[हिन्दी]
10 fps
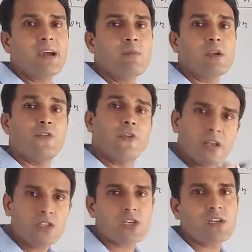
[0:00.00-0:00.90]
हम
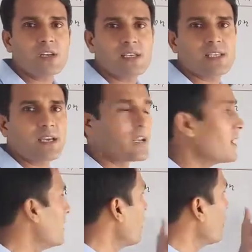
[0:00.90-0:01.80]
डिफ्रेंशिएशन कैसे
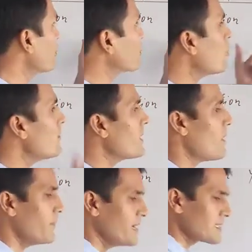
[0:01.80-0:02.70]
करेंगे उसको हम
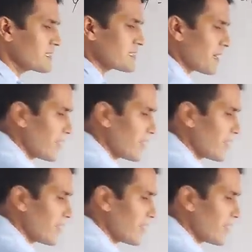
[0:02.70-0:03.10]
यहां पे डिस्कस कर